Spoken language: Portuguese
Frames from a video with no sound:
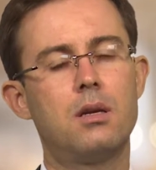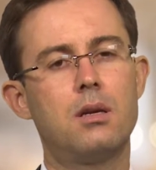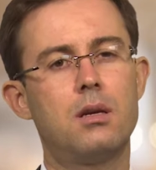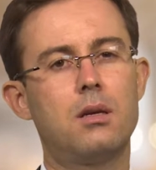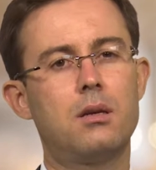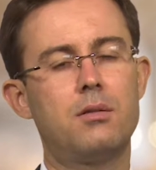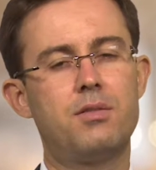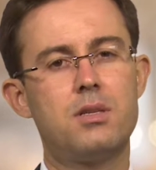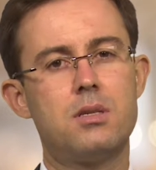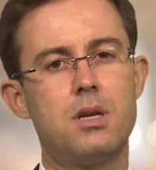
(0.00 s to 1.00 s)
é,
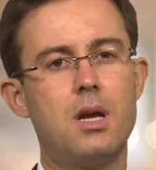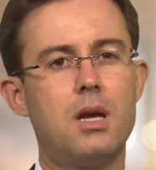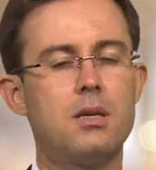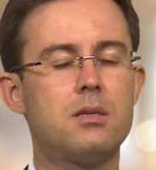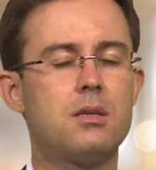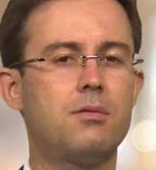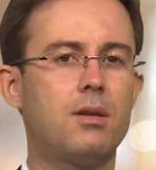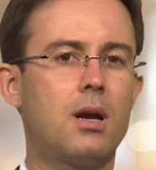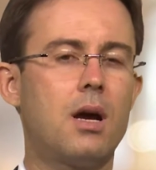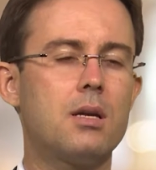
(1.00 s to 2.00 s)
eficiência,
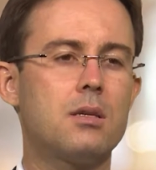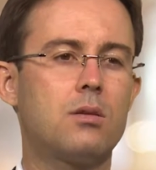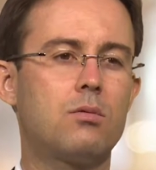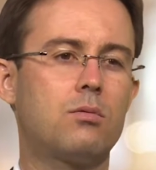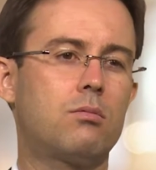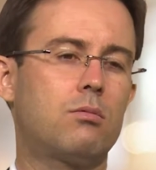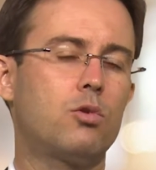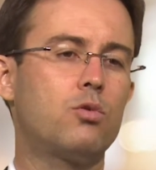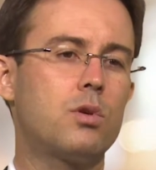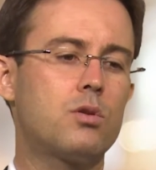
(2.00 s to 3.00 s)
eficácia,
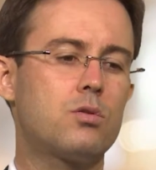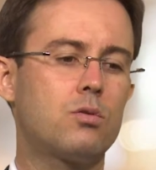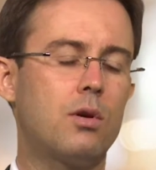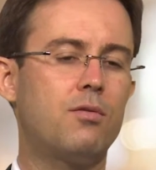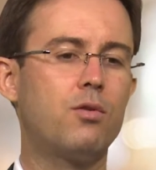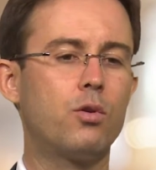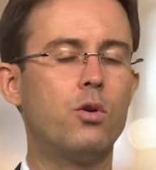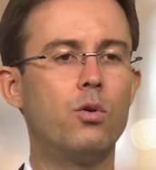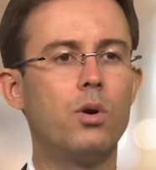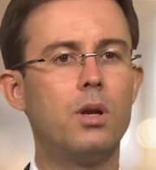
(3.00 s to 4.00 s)
tudo isso
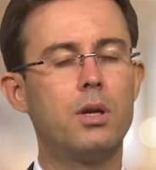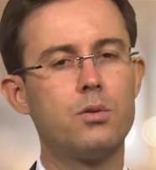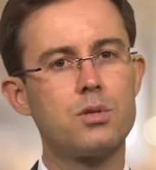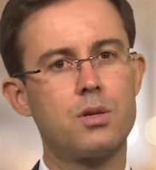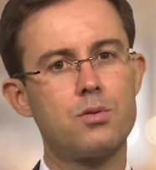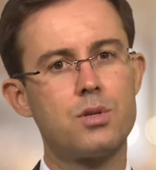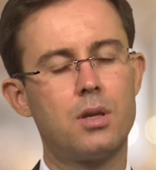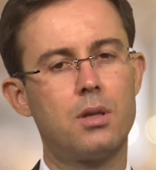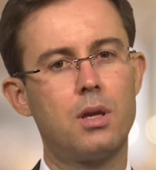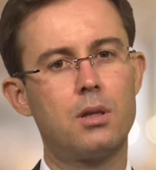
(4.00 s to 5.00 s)
aflorou ali nos anos
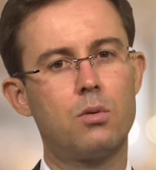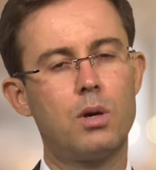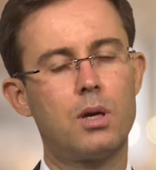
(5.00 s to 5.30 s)
70 com a